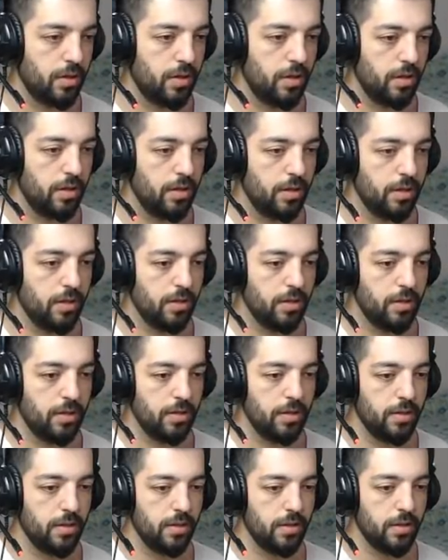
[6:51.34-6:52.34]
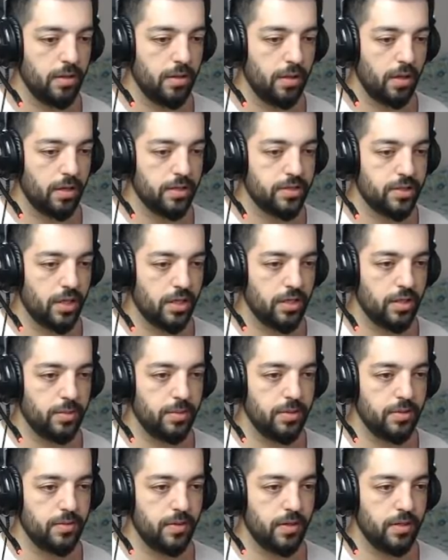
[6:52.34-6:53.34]
Aa. Aşağıda
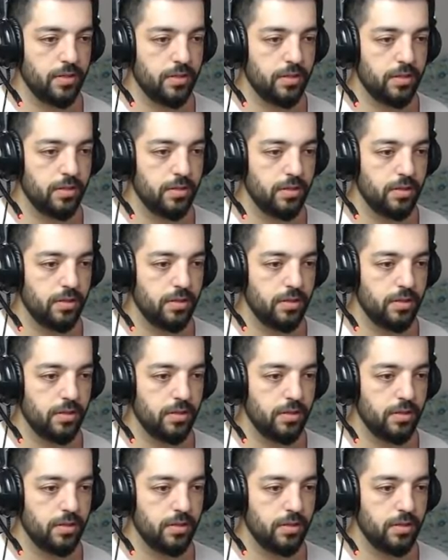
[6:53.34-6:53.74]
biri var.